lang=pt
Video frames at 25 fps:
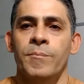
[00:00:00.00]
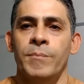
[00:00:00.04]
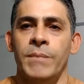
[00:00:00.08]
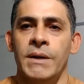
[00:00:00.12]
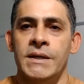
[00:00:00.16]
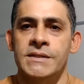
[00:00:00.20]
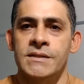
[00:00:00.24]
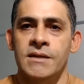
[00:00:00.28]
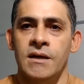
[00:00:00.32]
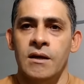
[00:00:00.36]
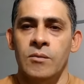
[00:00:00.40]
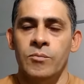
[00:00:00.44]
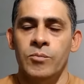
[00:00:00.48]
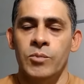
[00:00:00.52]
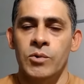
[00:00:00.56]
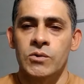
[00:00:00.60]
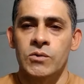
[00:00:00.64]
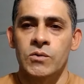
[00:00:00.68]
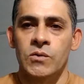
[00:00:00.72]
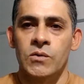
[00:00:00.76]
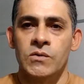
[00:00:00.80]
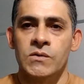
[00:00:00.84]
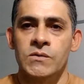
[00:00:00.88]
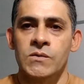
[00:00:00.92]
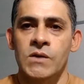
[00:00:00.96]
passaram por
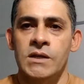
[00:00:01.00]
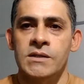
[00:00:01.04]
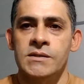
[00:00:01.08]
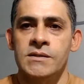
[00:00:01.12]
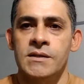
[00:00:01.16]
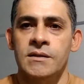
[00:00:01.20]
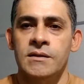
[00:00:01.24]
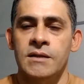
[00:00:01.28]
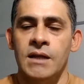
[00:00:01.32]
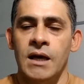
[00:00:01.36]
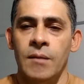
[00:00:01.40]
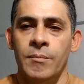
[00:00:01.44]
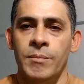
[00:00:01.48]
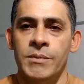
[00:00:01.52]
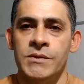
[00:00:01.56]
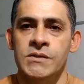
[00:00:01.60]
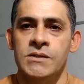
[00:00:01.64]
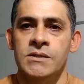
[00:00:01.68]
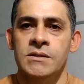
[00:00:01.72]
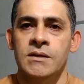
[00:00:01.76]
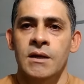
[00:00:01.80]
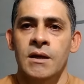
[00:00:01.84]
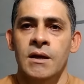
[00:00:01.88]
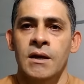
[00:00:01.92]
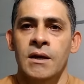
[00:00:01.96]
todas as
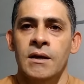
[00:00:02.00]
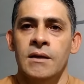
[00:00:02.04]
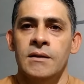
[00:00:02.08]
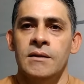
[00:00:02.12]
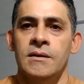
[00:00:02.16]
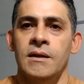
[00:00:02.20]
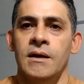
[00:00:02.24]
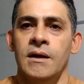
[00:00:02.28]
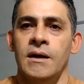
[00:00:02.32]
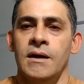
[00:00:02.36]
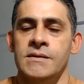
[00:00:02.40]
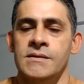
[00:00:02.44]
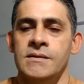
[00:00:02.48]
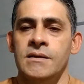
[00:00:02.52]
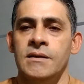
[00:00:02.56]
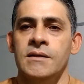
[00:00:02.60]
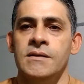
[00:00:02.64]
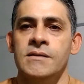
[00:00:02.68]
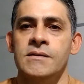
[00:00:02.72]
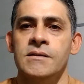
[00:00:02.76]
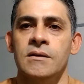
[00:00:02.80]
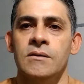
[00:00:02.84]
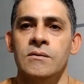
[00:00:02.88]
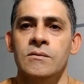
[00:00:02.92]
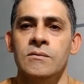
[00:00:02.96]
etapas da
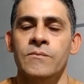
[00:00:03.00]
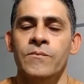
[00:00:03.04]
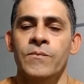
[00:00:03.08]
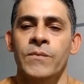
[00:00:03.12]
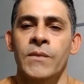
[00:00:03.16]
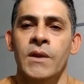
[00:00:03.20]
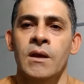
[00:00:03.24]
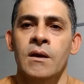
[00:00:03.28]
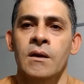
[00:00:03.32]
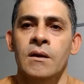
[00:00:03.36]
seleção